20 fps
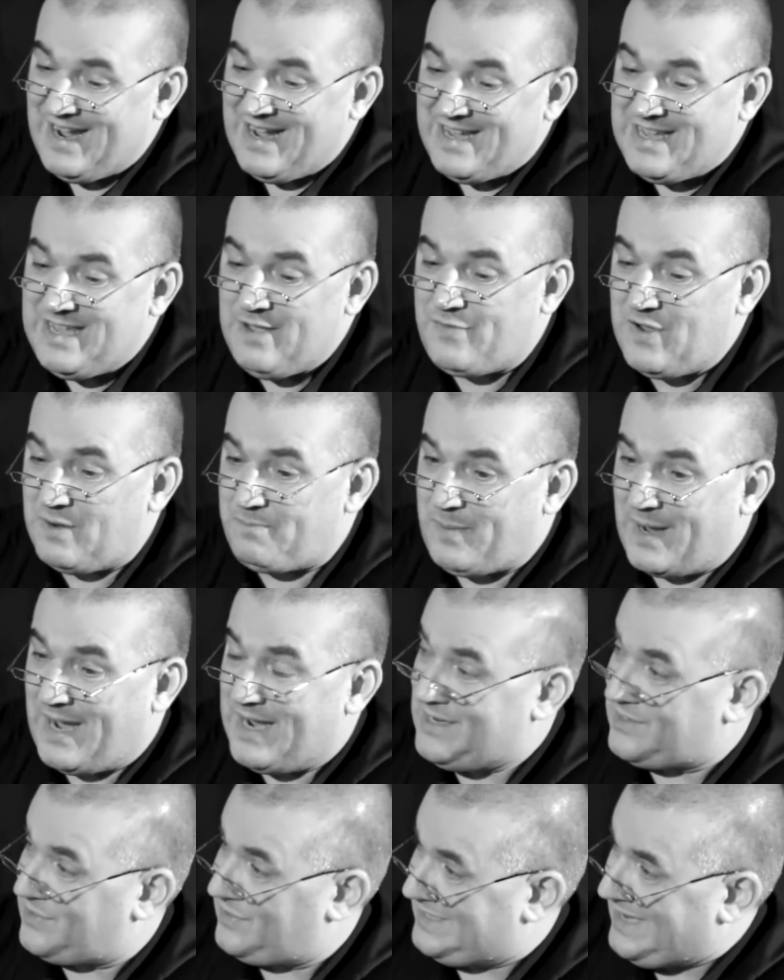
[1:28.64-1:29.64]
Hier wird
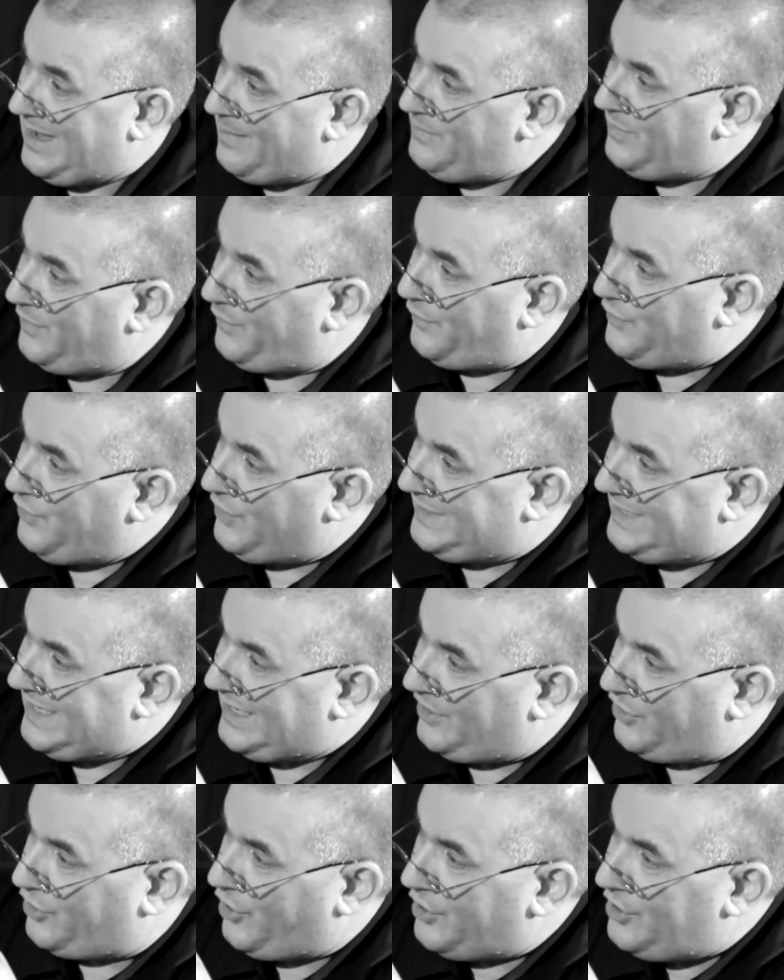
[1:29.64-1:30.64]
beides zusammengeführt,
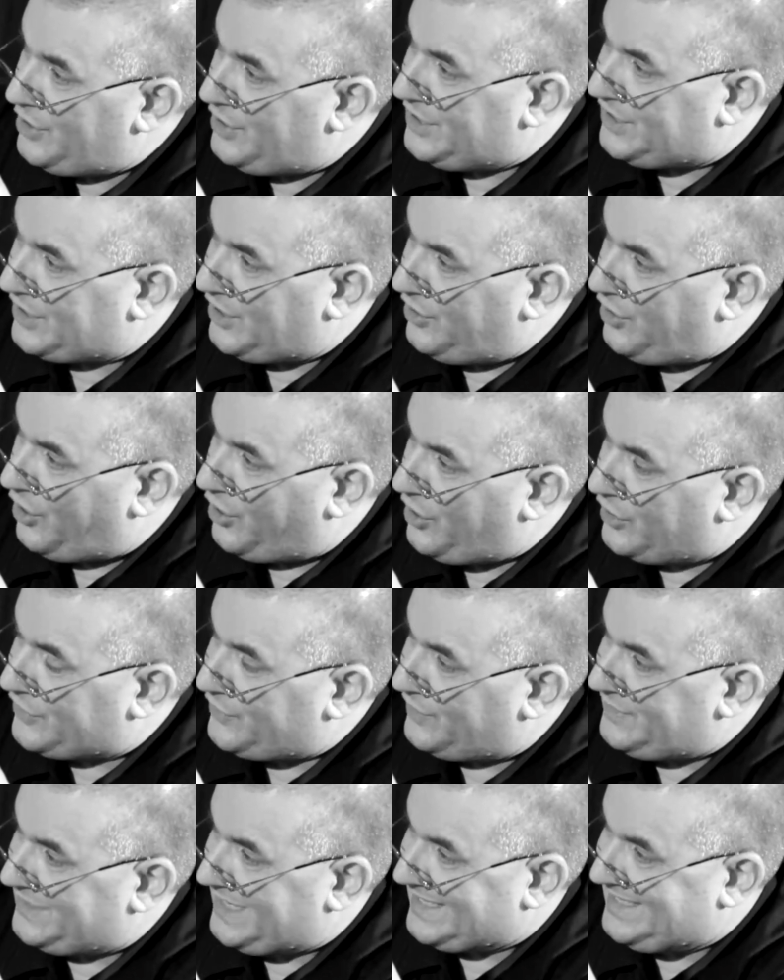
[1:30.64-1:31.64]
der göttliche
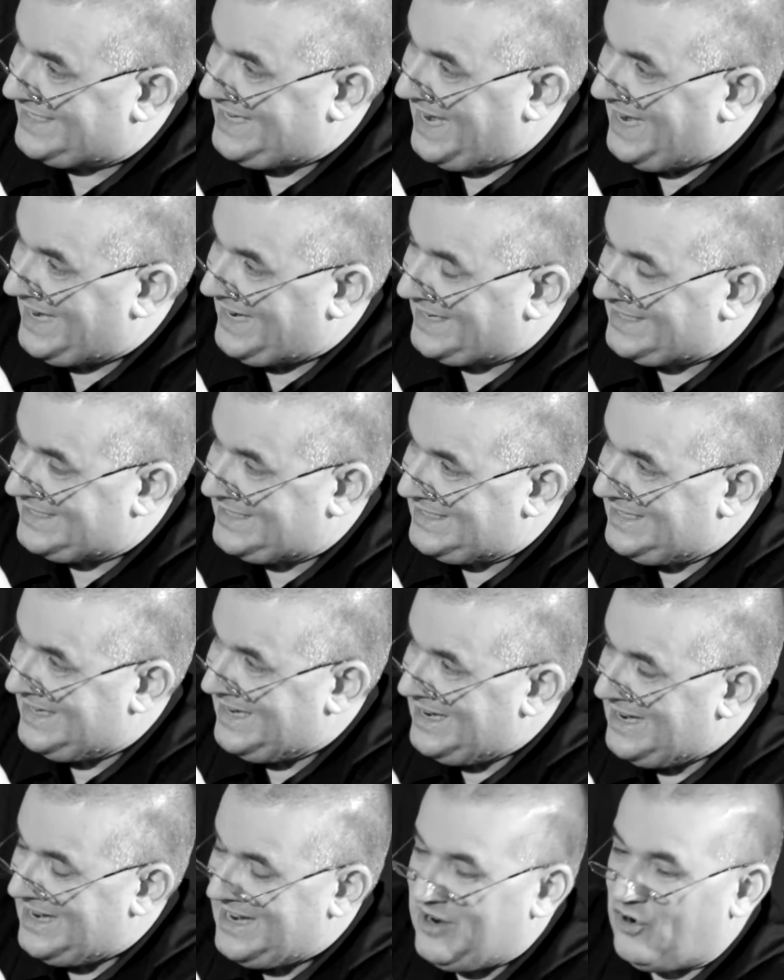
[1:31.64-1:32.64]
Logos und das Sarx.
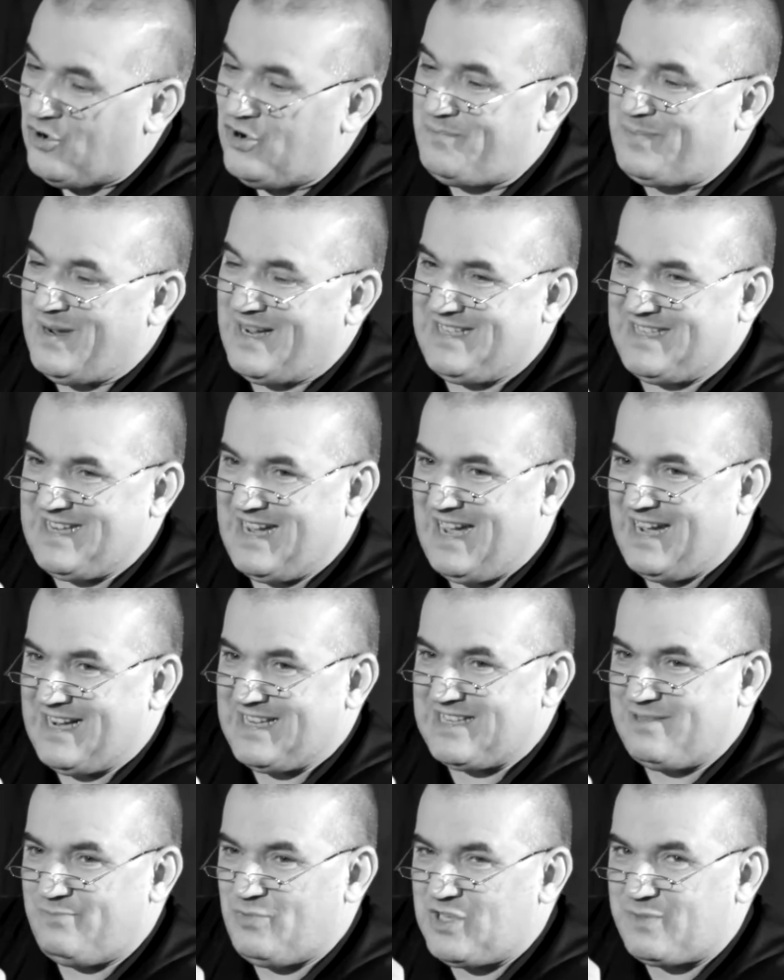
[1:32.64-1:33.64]
Und bei
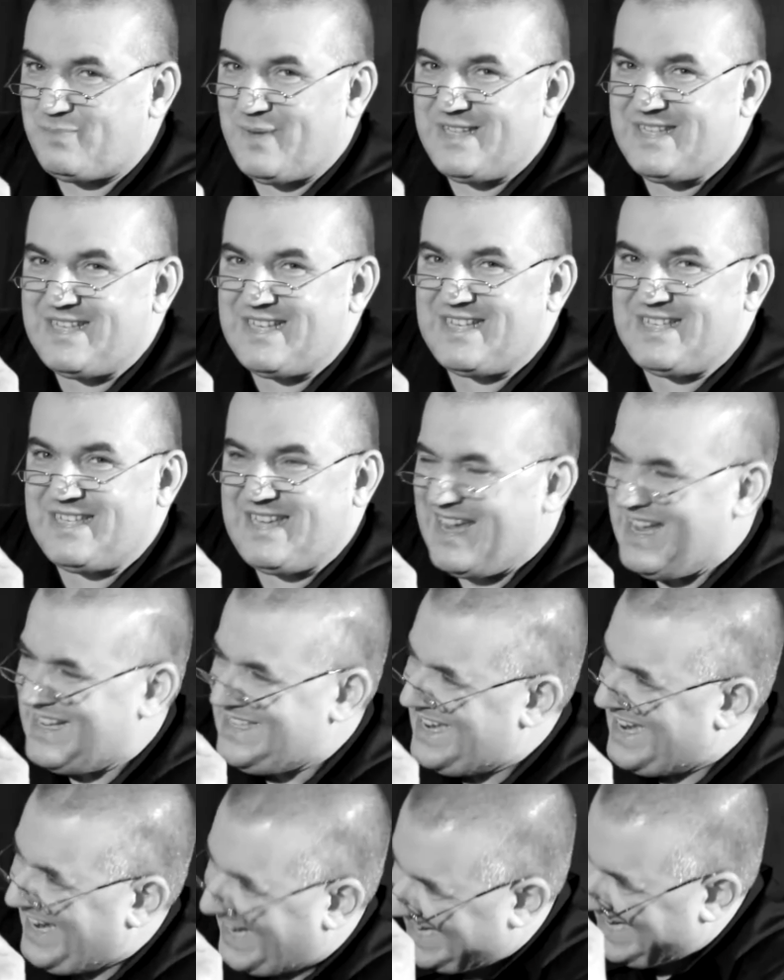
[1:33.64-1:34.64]
Sargs muss man sich sehr, sehr